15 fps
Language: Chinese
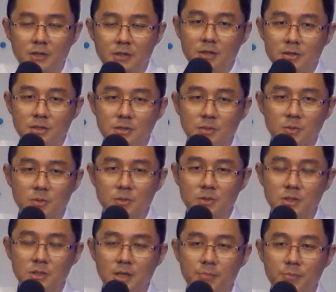还是什么东
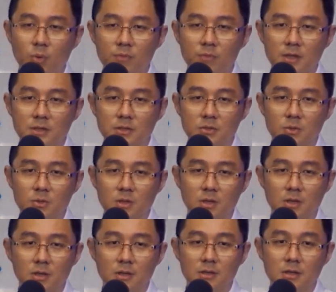西在播放这首歌。
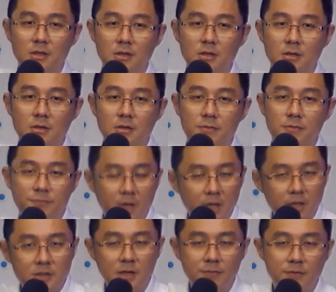
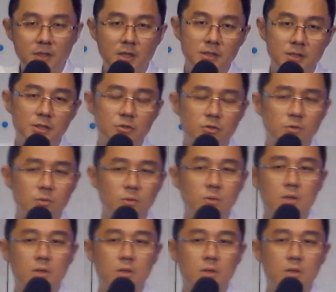非常非常清楚，